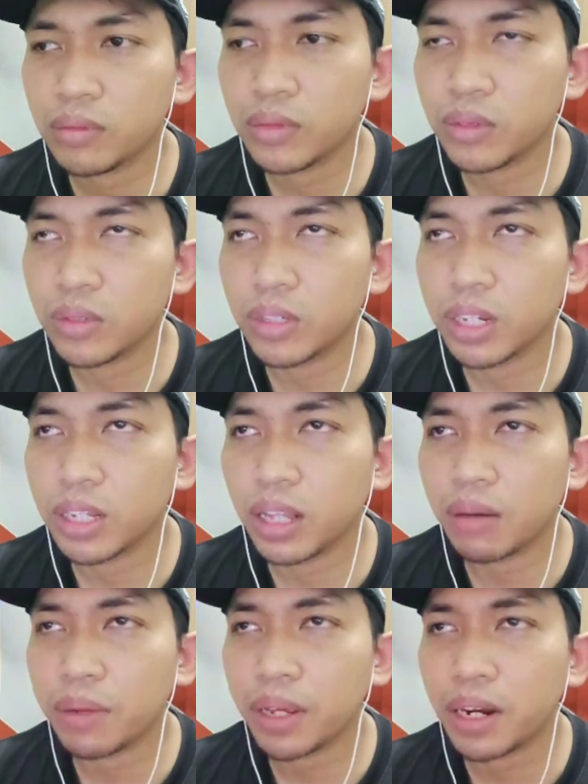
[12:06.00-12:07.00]
Oh,
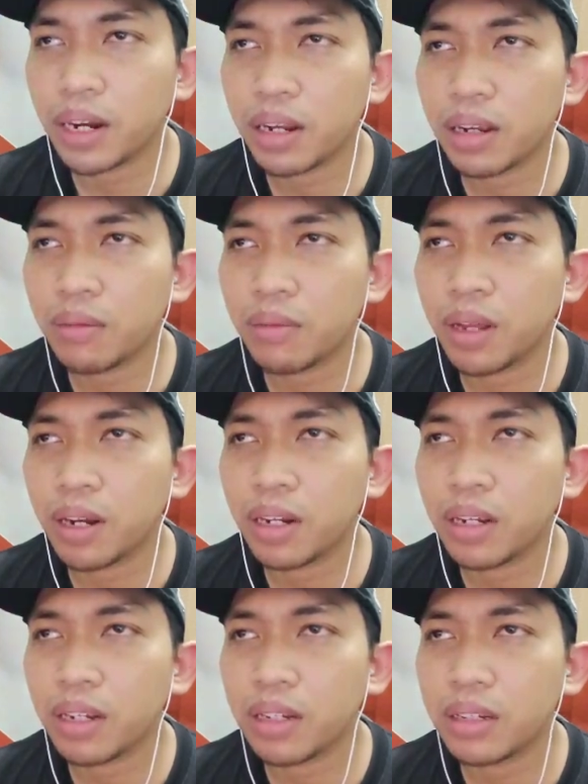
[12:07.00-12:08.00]
setan merah gambarnya ya.